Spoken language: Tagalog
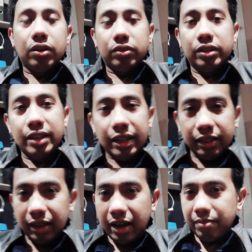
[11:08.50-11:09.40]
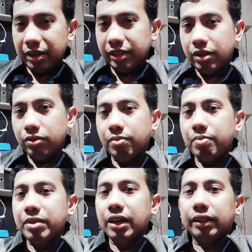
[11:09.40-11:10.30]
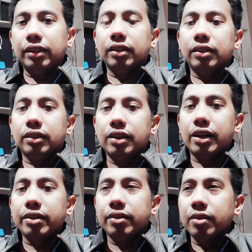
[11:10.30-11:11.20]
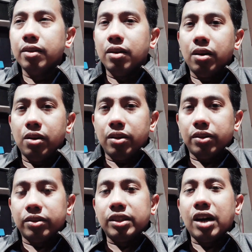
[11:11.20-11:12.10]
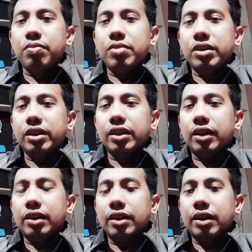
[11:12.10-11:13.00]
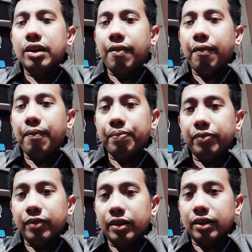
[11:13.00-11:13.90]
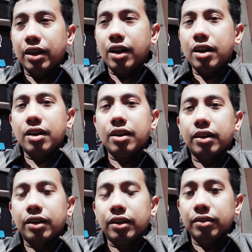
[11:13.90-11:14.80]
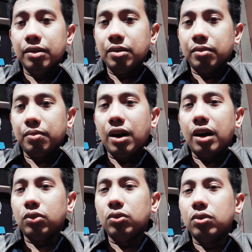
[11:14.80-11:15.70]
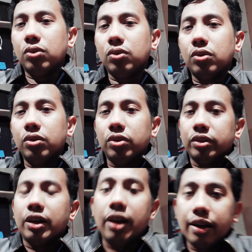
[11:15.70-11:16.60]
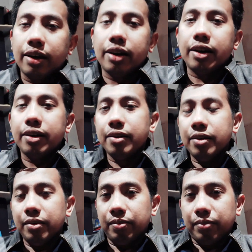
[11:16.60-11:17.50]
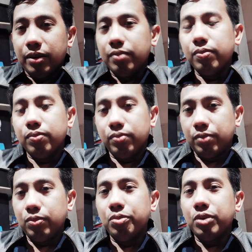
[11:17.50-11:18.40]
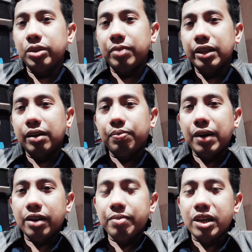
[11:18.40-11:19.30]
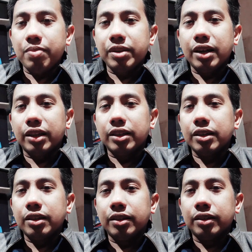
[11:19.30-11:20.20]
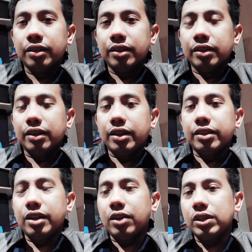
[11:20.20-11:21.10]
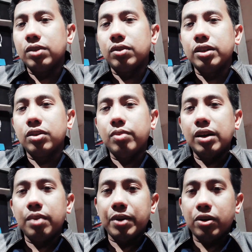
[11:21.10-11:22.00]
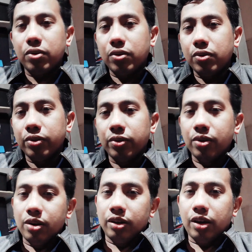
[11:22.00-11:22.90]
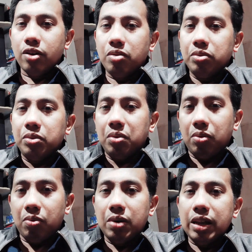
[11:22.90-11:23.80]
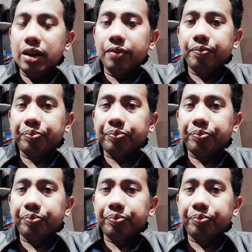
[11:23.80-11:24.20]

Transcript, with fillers: Hindi natin kaya mag-isa 'yon, mabigat. Yan. Hindi tayo binigyan ng uh, ah, katulong na mag magbubuhat man lang para may kabit natin. Yan, ni-request ko kanina umaga pero ngayon wala.